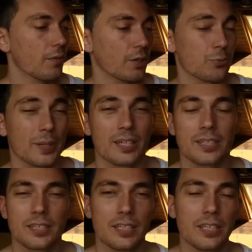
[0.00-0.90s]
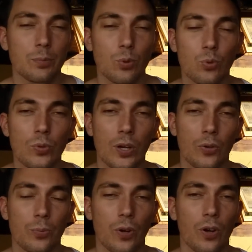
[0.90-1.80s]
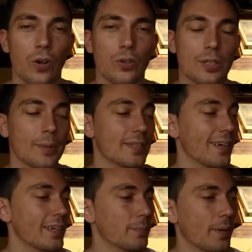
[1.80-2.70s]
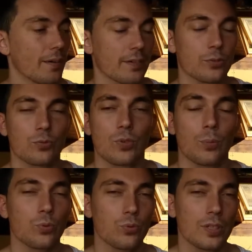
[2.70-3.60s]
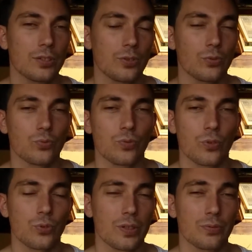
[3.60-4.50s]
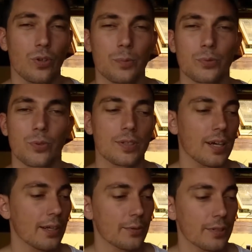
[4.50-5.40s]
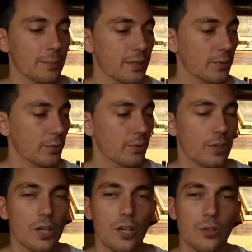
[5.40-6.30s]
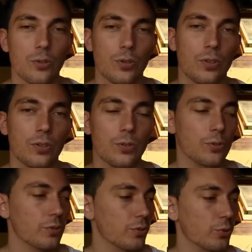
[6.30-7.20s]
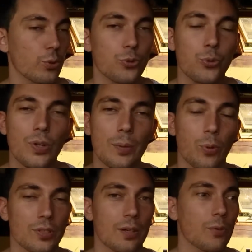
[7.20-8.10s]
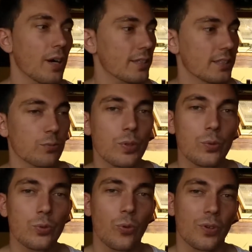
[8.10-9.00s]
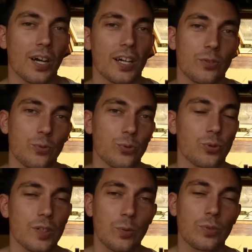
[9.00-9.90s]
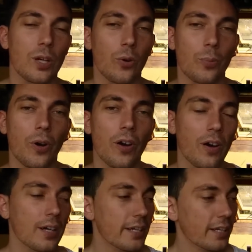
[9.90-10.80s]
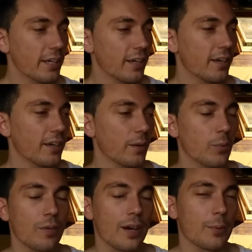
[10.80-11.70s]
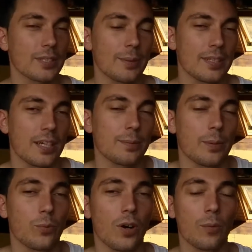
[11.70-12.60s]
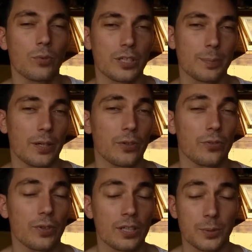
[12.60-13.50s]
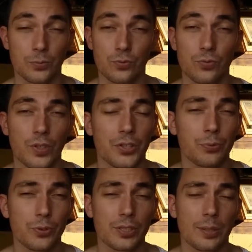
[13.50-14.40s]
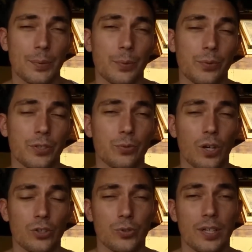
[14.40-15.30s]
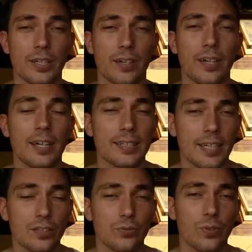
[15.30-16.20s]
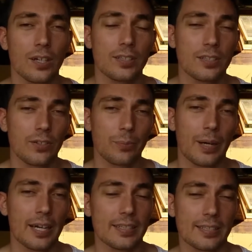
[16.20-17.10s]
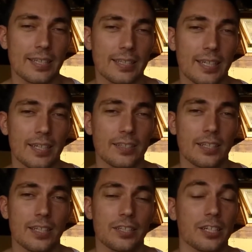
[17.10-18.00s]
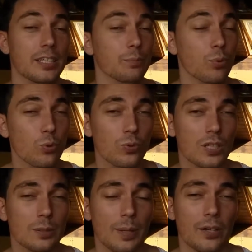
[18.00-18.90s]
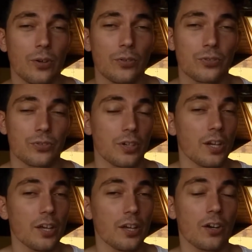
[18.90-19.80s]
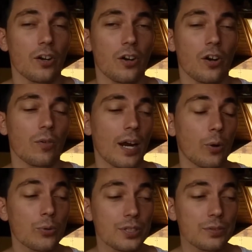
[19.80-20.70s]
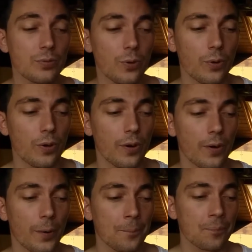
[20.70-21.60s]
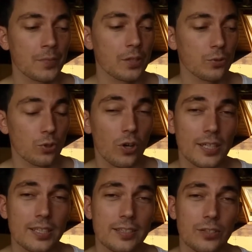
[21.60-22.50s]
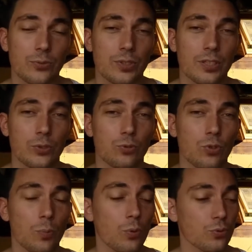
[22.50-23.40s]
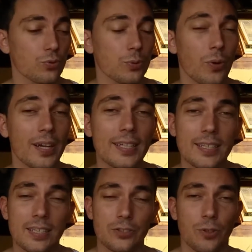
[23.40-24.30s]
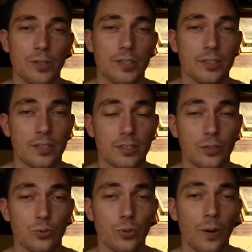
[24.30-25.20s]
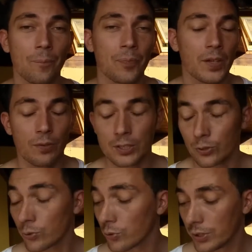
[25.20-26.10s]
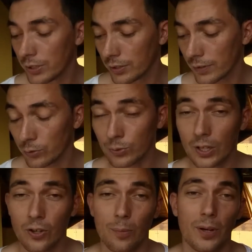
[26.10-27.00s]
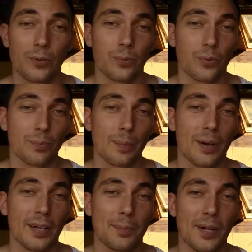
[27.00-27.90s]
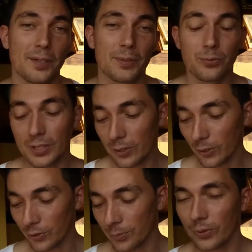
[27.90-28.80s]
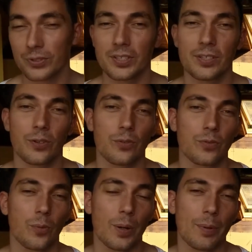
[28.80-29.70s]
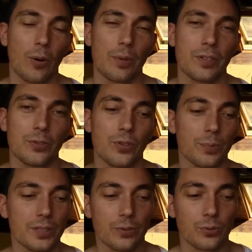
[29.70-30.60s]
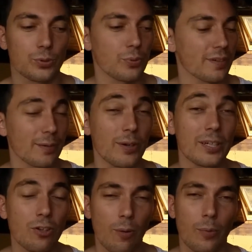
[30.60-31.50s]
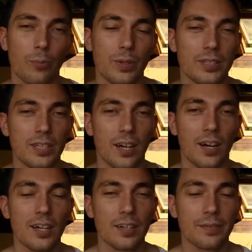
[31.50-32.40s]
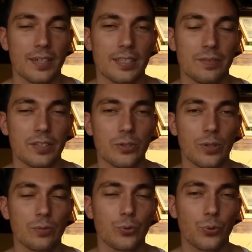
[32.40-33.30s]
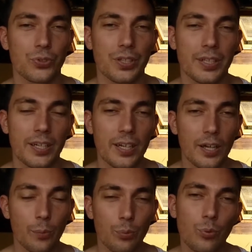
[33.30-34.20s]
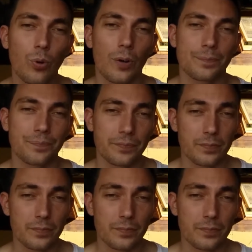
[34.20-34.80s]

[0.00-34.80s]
voilà, je suis pas quelqu'un qui lit beaucoup les rumeurs, ça m'intéresse pas. Enfin, je vois beaucoup des gens souvent sur les forums qui sont en train de limite de, de, s'entretuer pour savoir si oui ou non on a raison sur telle ou telle rumeur. moi voilà, moi ça m'intéresse pas. Moi, mon expérience, voilà, comme si vous connaissez un petit peu mon histoire, je suis allé 15 fois à Disneyland Paris ces quatre dernières années. J'ai acquis beaucoup d'expérience, voilà, au niveau euh, de l'organisation des séjours pour justement aider les gens à organiser les séjours. tantôt, j'y, enfin tout à l'heure, pardon pour ne pas parler belge, mais tout à l'heure je pensais en, en, préparant mes vidéos, en me disant que je prenais vraiment énormément de plaisir à faire ces vidéos, à vous conseiller pour